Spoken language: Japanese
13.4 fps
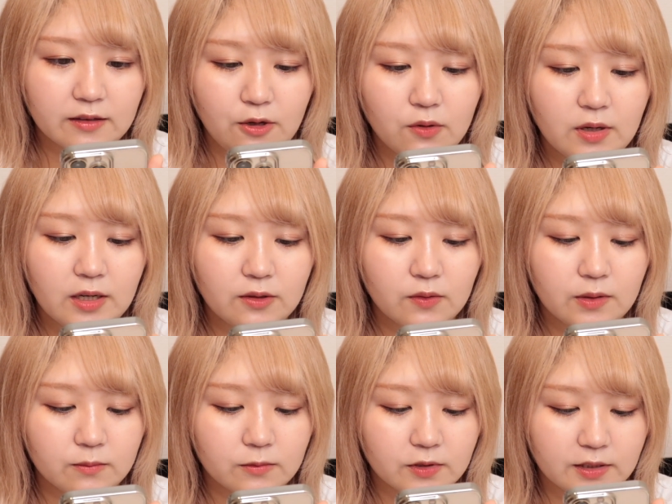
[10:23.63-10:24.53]
色合いと
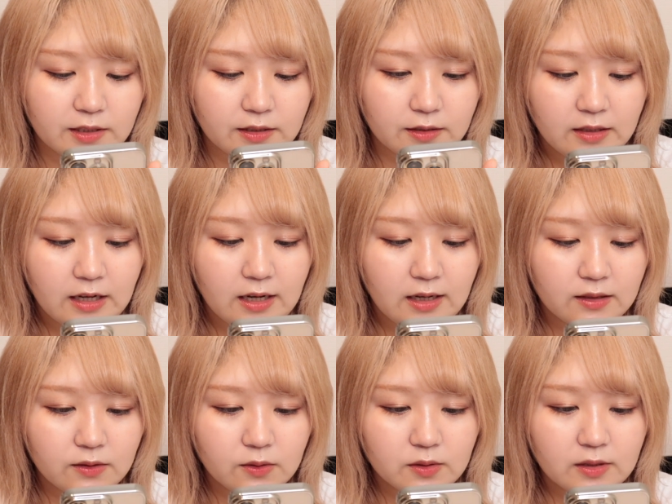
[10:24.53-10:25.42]
かも好きで、
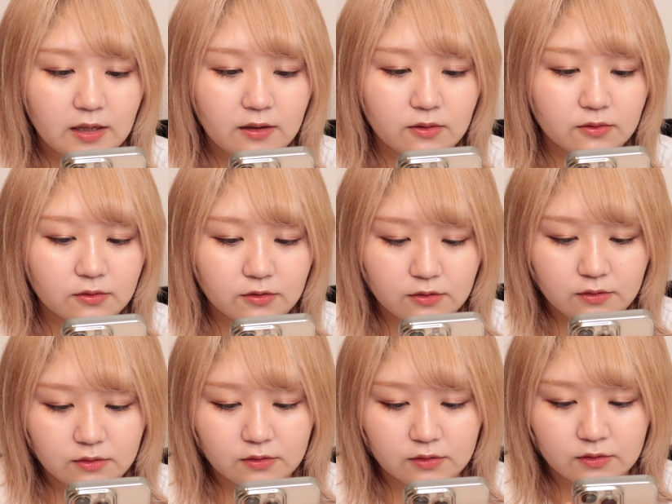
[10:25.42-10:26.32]

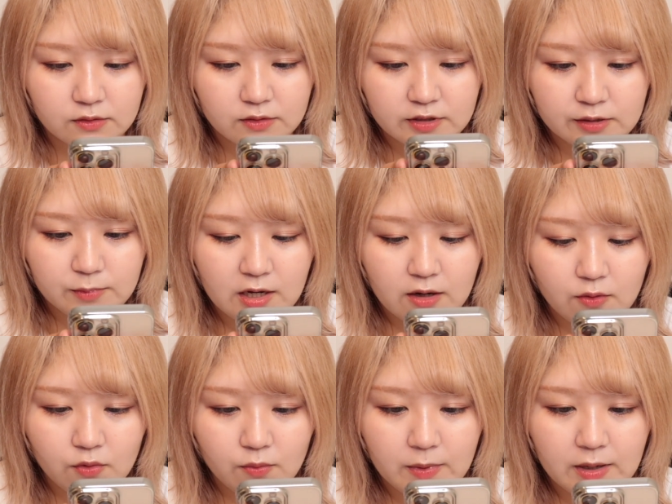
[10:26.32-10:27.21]
ハンドタオル、
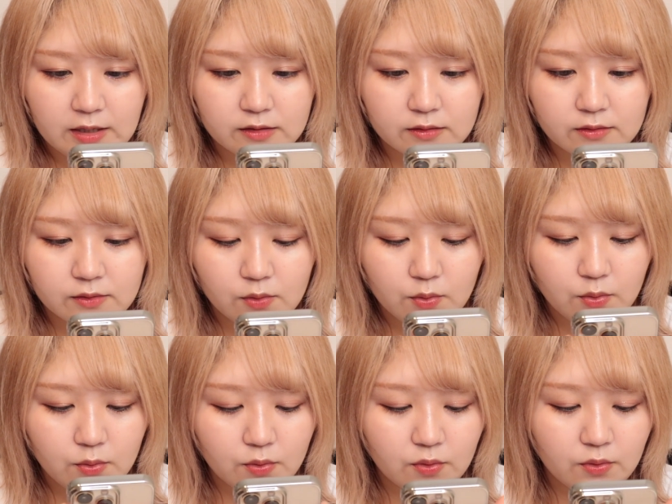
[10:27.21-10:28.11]

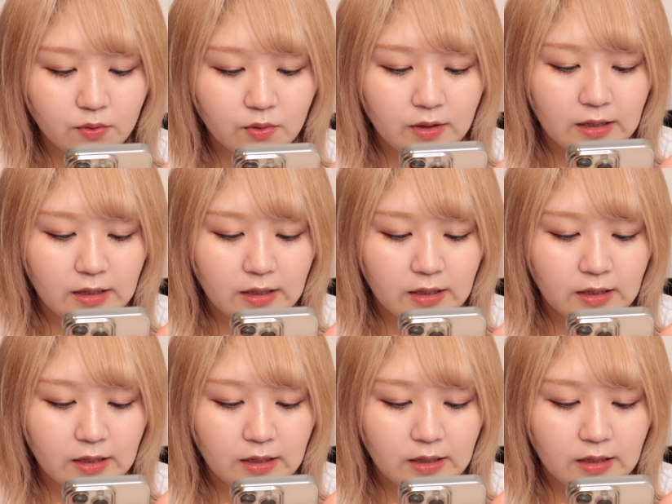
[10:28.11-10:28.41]
スマホバンド、